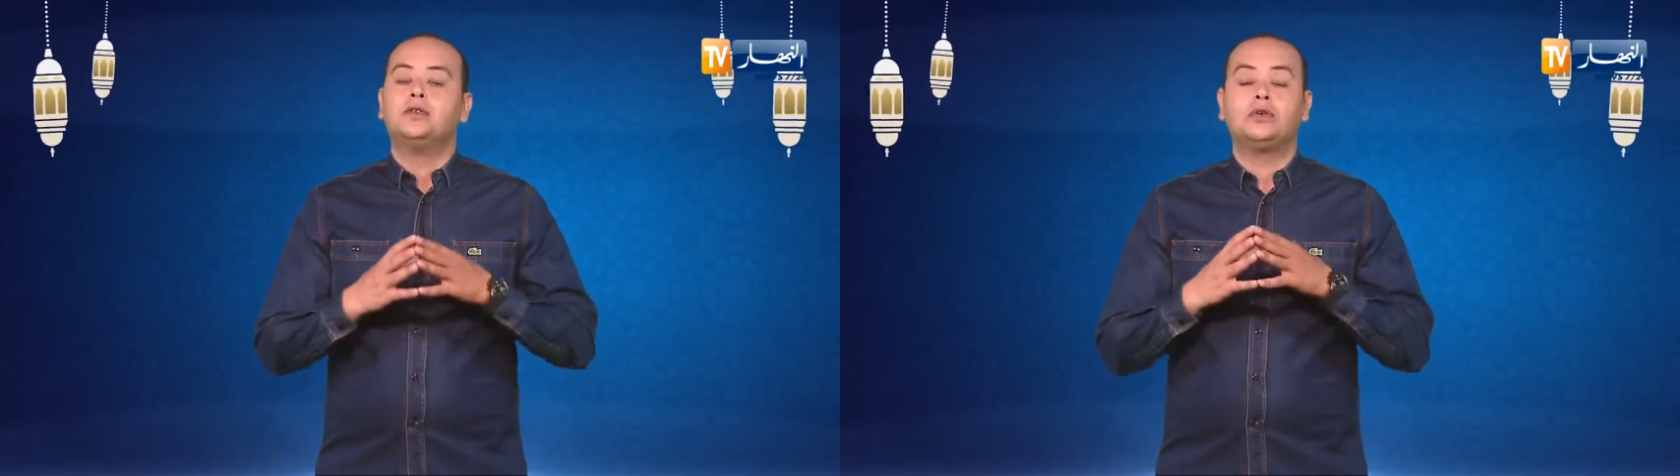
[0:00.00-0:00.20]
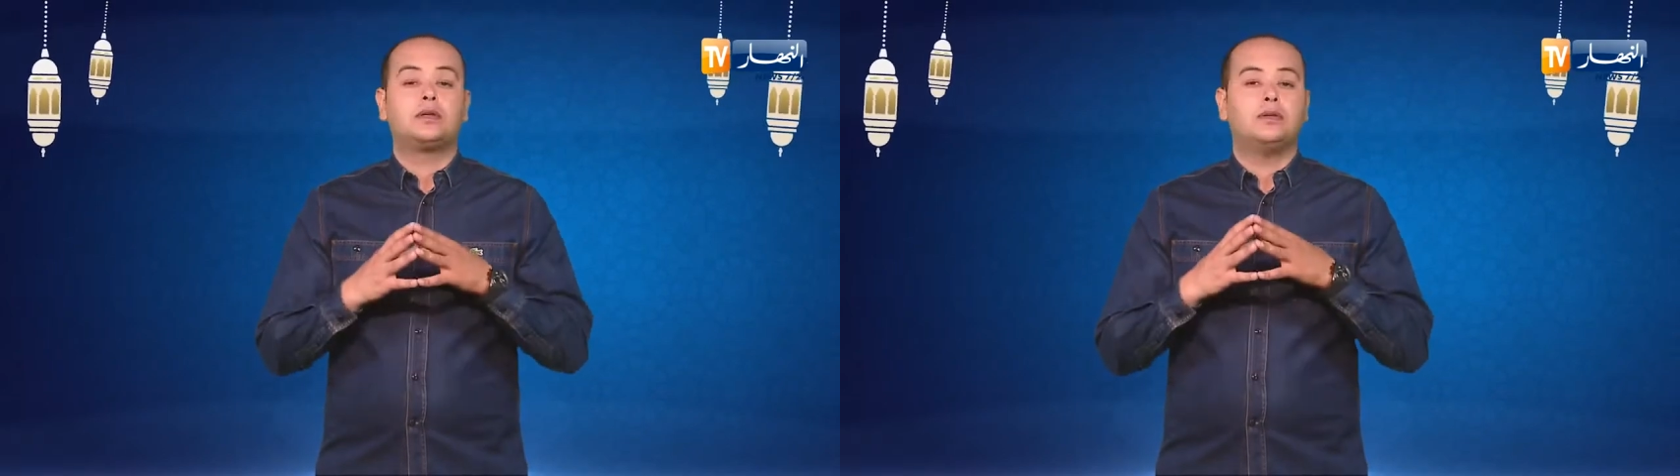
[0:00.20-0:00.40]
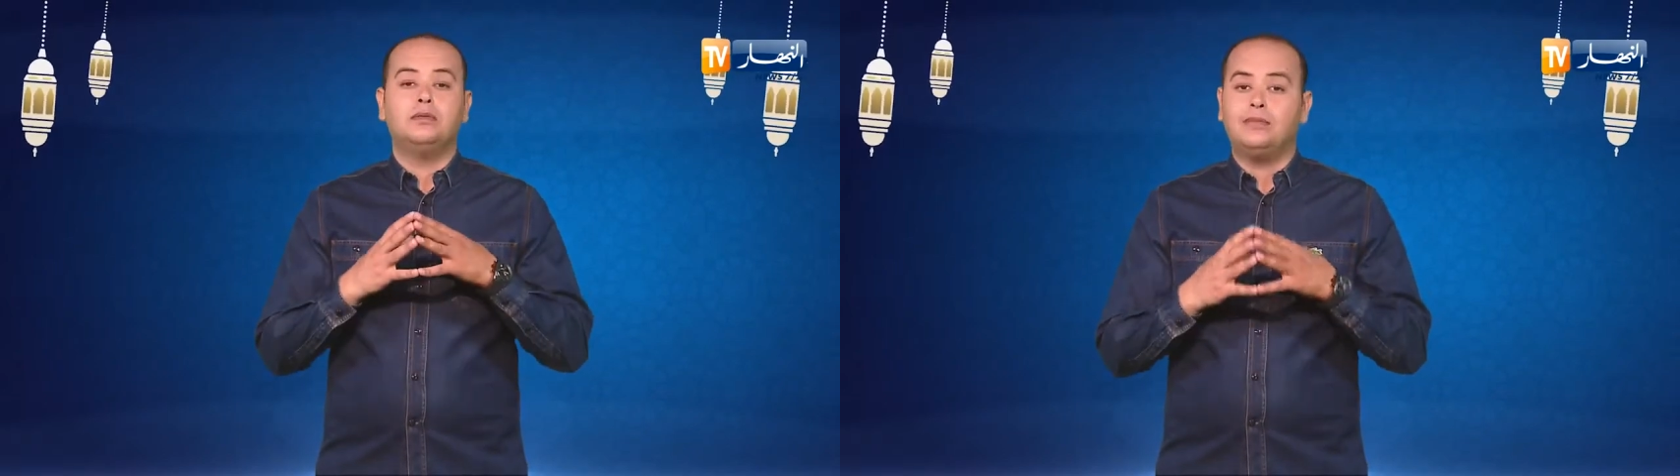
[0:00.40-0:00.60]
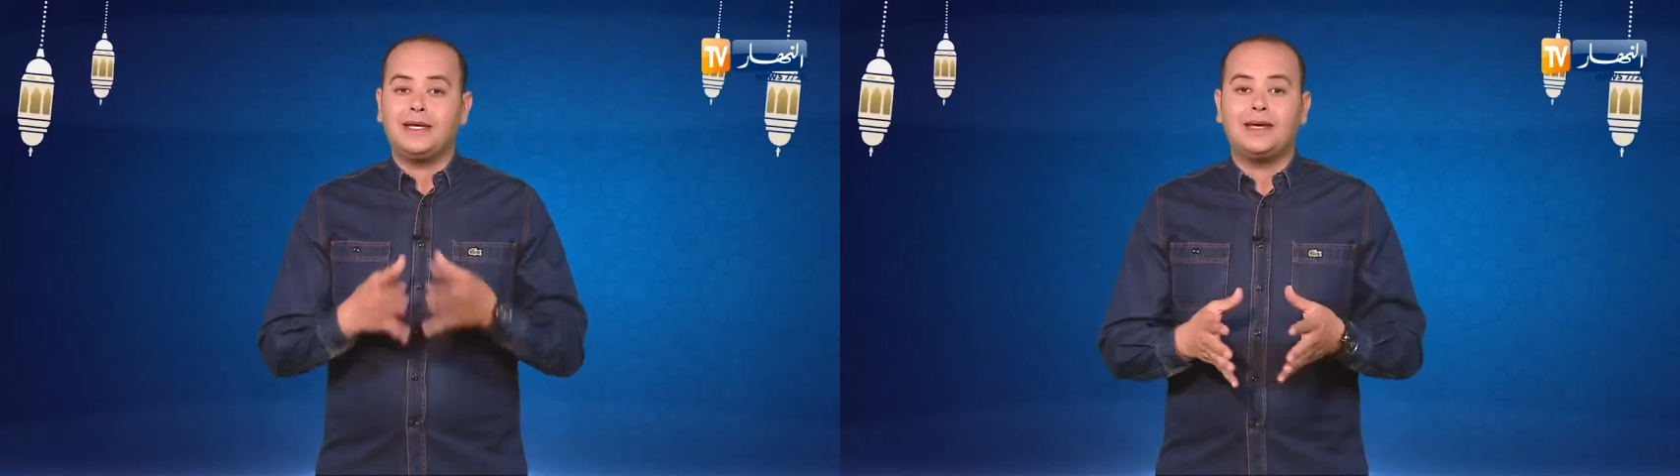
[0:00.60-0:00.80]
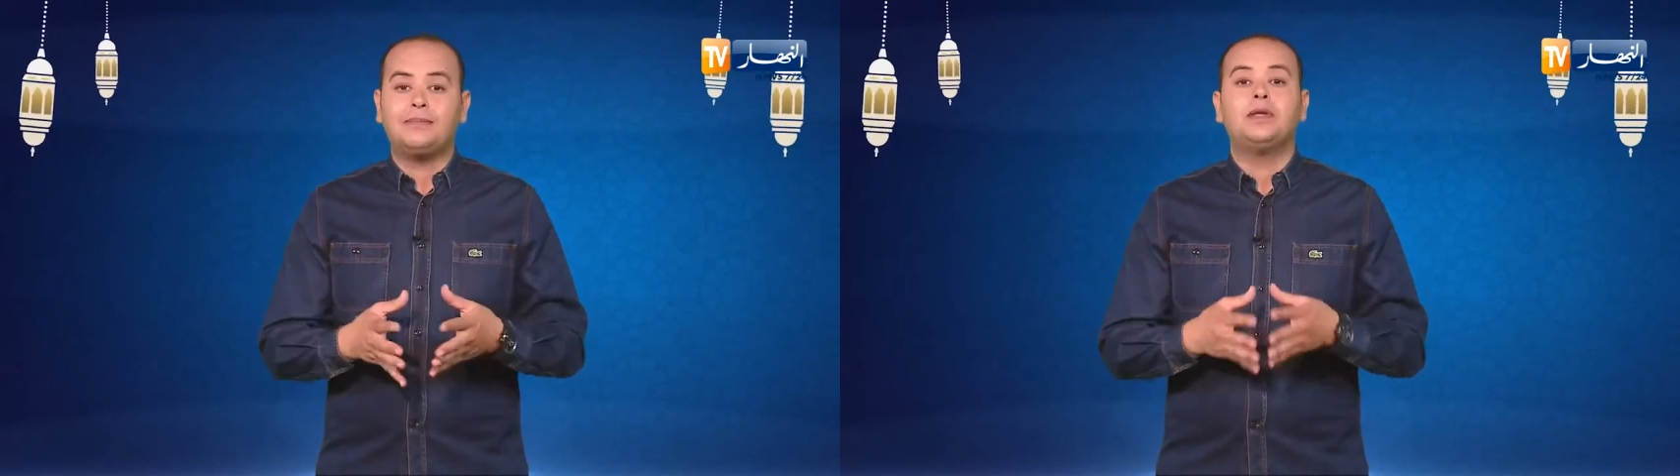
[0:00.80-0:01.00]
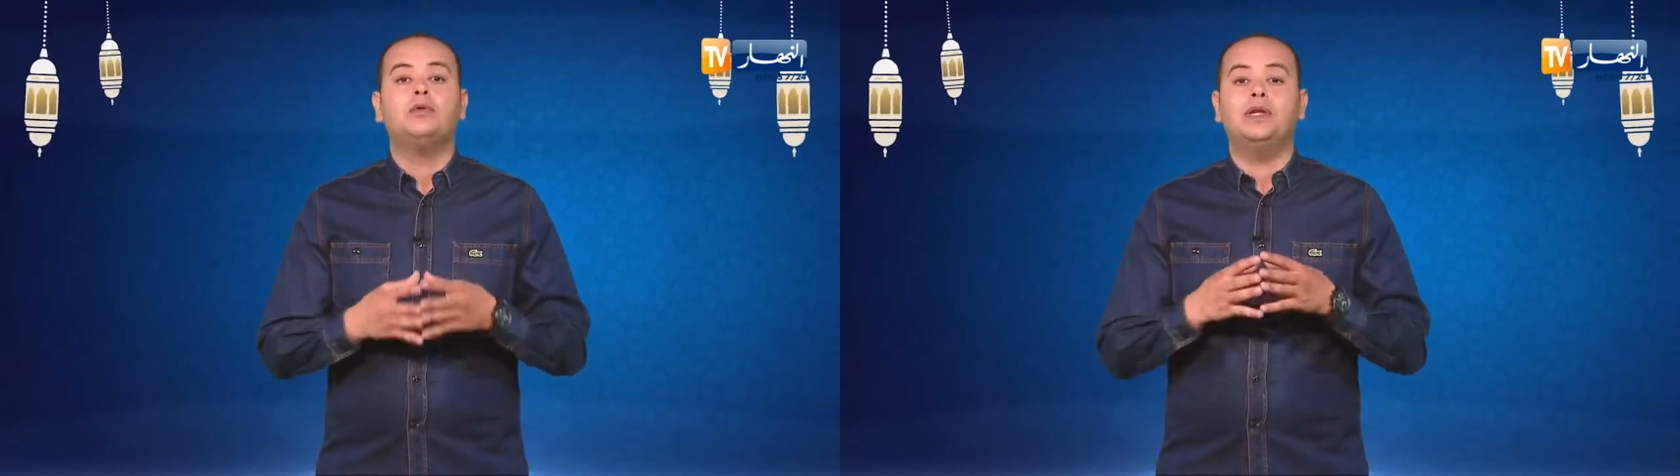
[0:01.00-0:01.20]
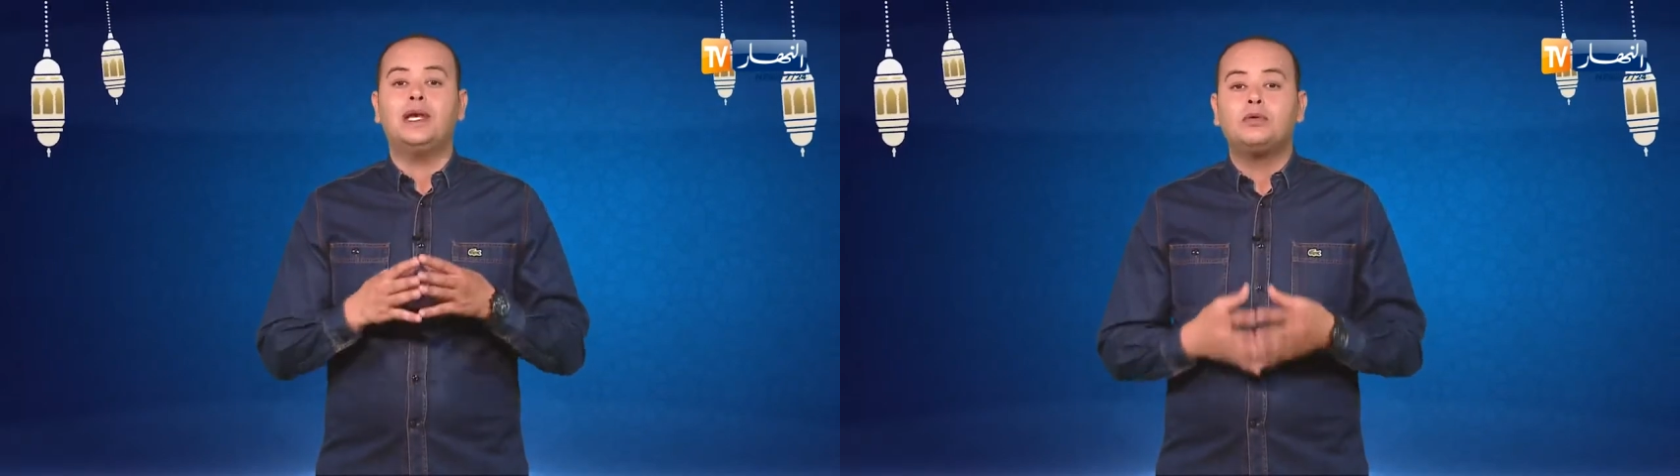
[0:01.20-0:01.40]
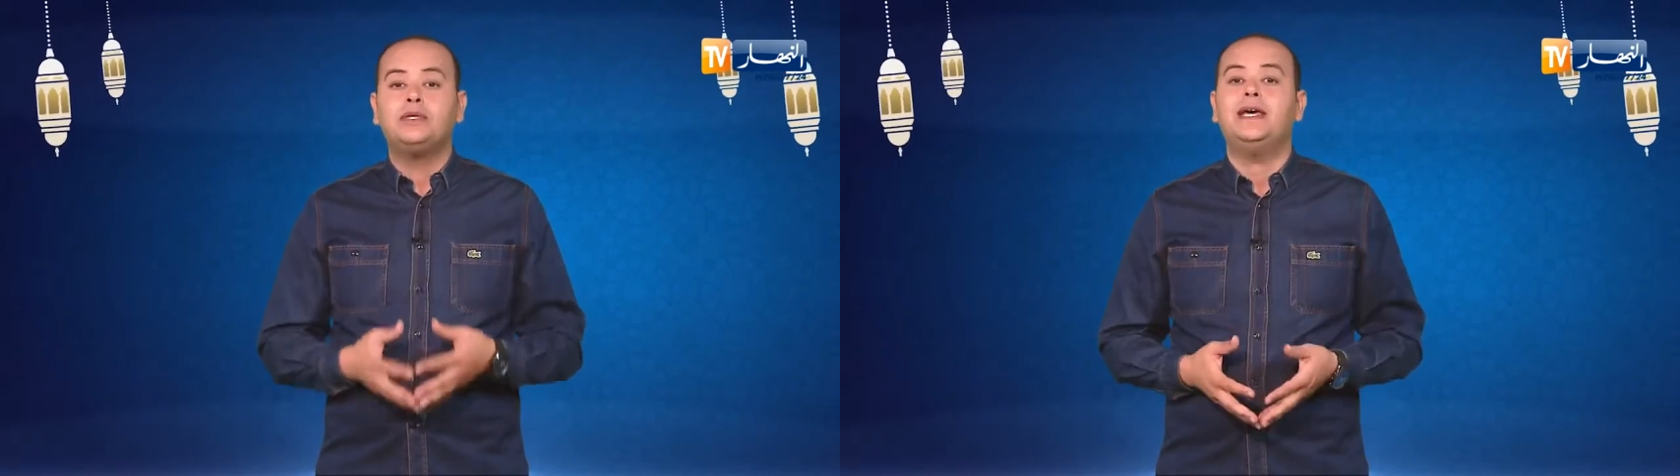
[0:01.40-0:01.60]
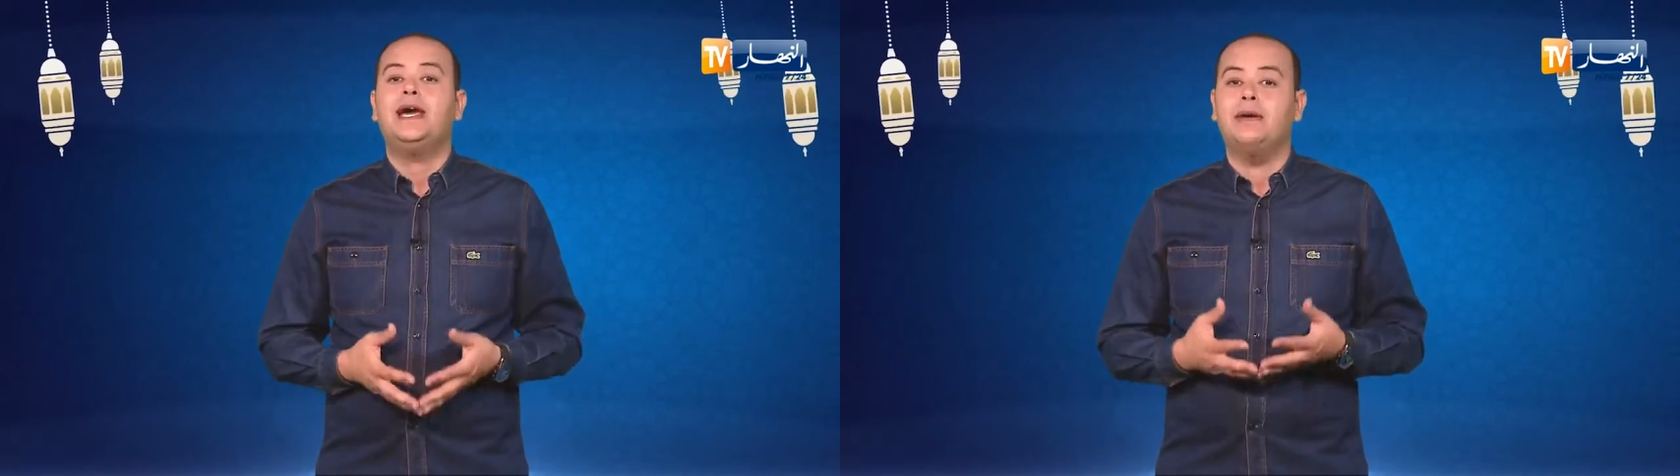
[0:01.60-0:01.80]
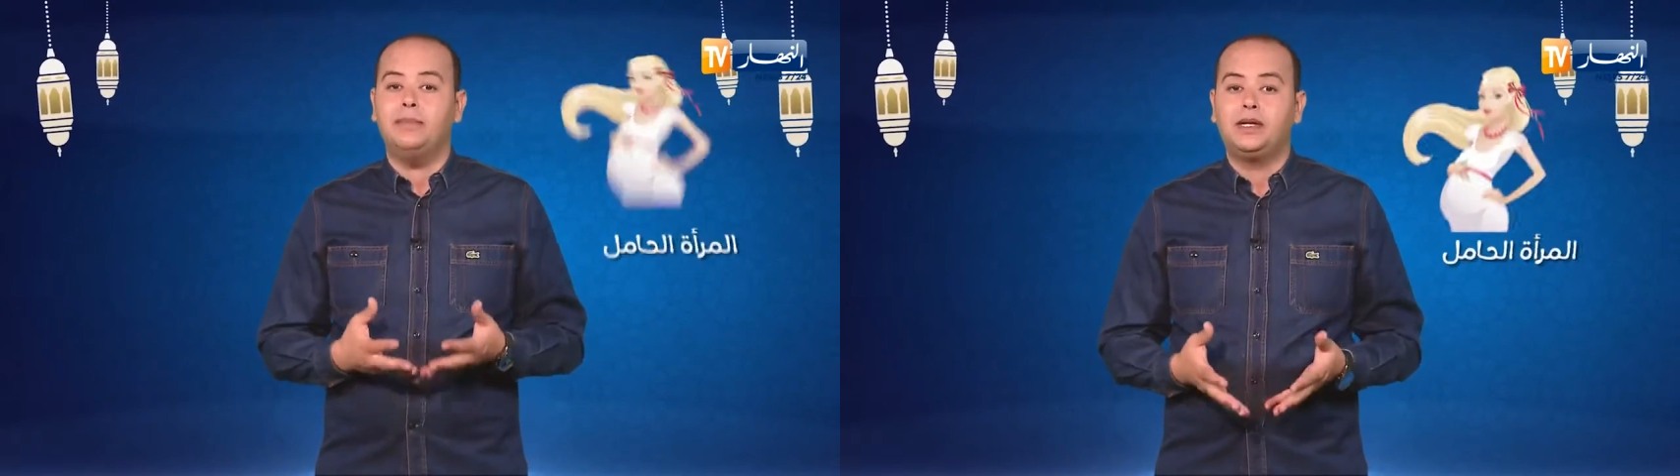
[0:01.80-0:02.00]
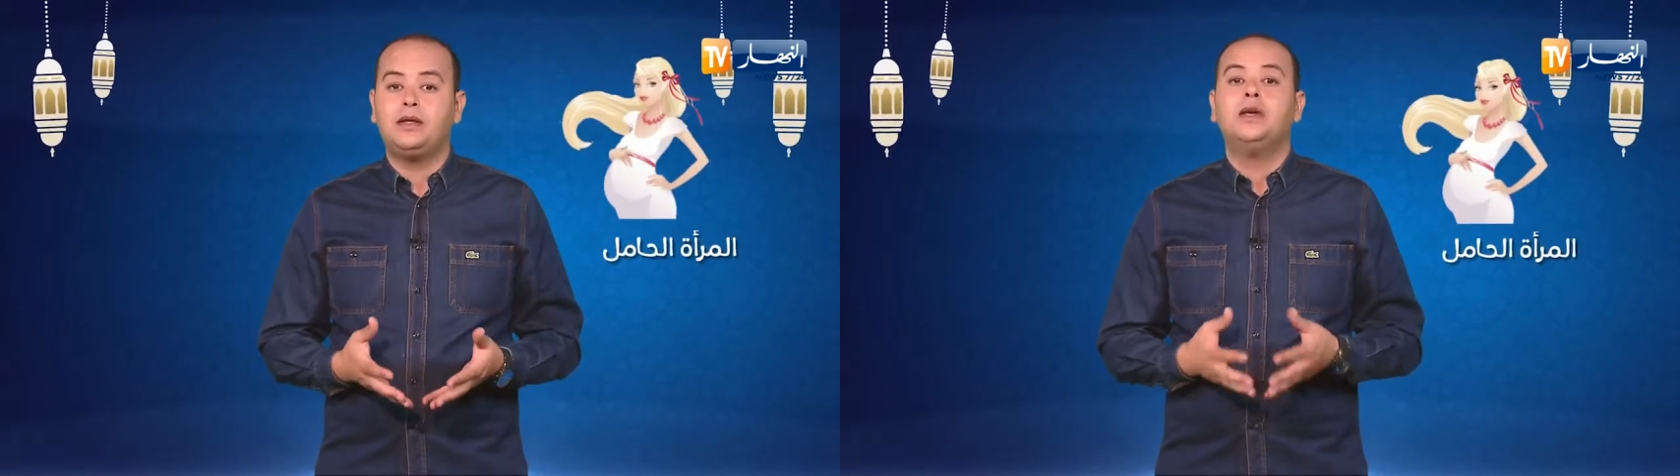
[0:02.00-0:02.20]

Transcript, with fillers: دونك مدام ولا كنتي حامل